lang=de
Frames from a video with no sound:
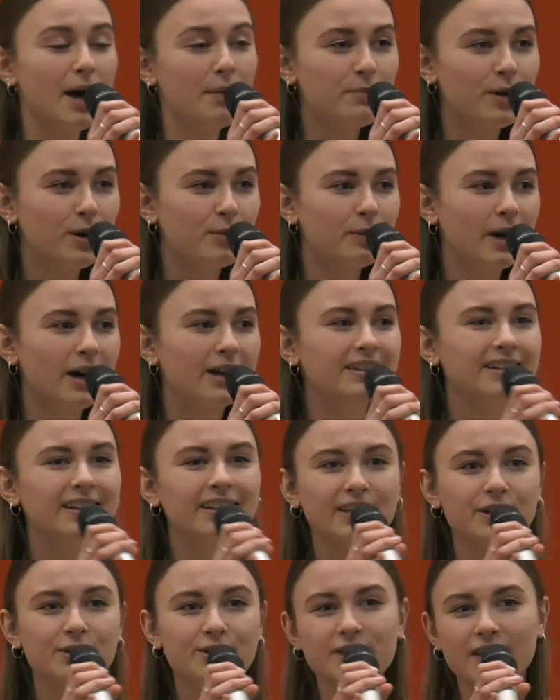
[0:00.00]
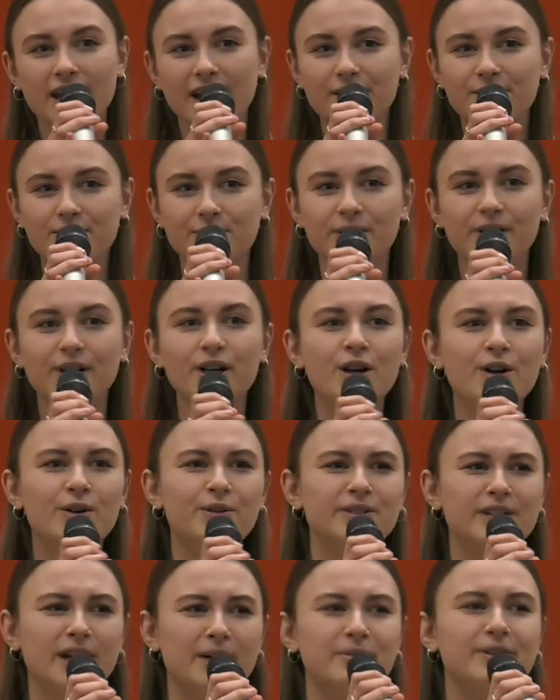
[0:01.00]
abbaubar, nicht aus Erdöl
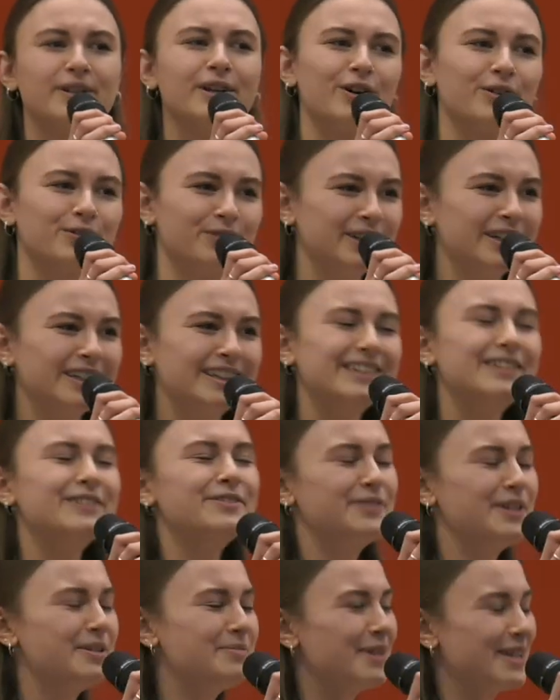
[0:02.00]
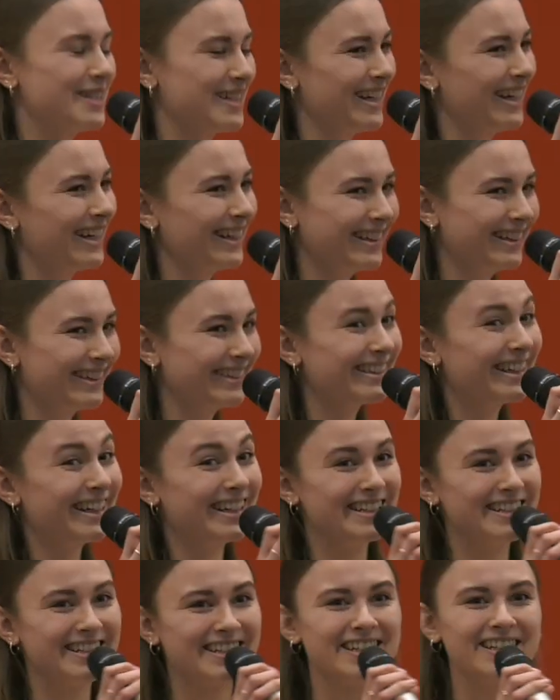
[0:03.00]
und damit auch wieder viel besser eigentlich
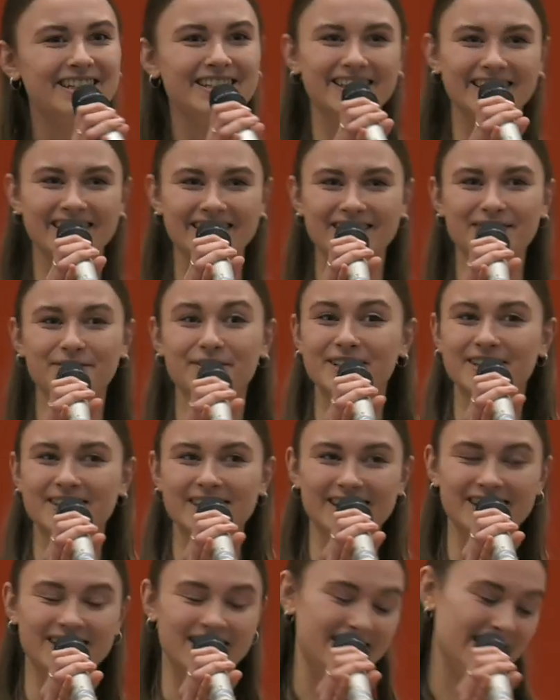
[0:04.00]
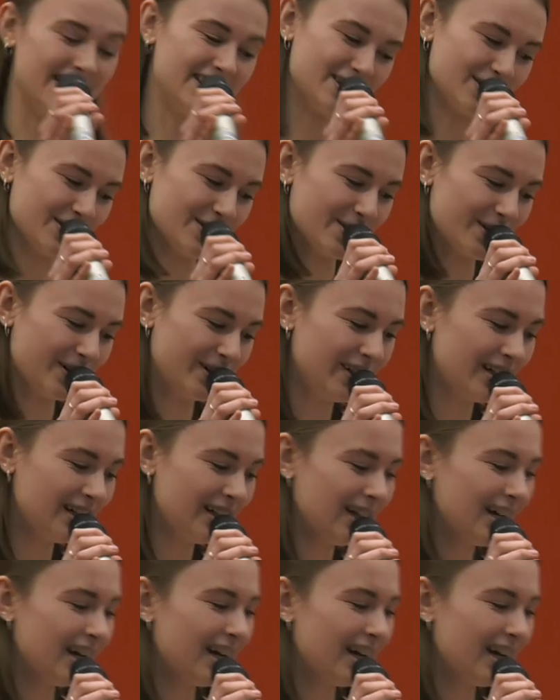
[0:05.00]
als das, was es ersetzen soll.